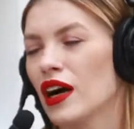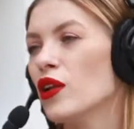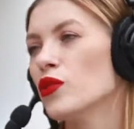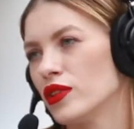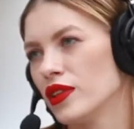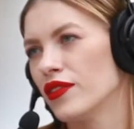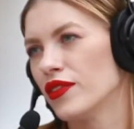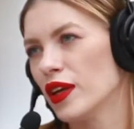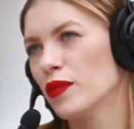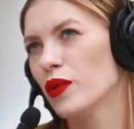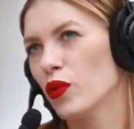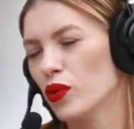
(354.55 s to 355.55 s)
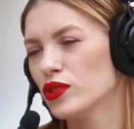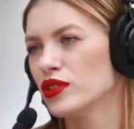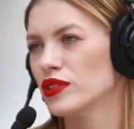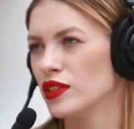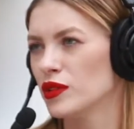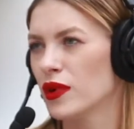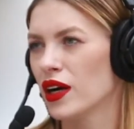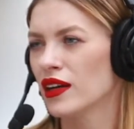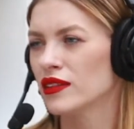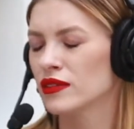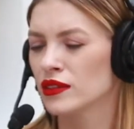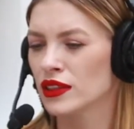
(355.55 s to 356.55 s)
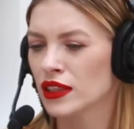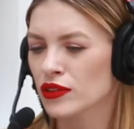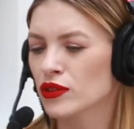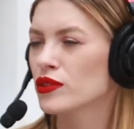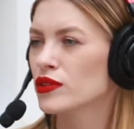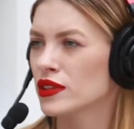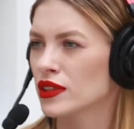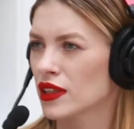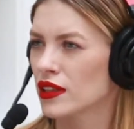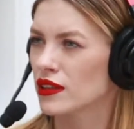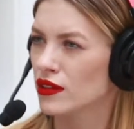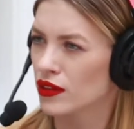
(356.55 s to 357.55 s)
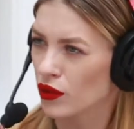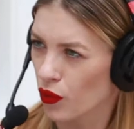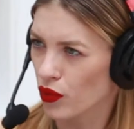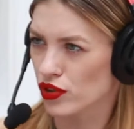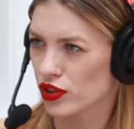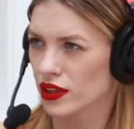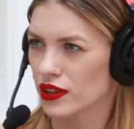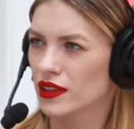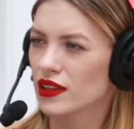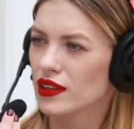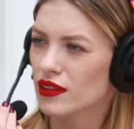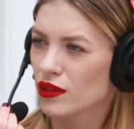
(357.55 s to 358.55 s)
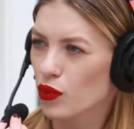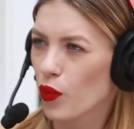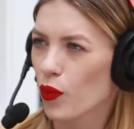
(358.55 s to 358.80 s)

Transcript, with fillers: холодное время, осень, зима, угу. трескаются э, кожа и на угу.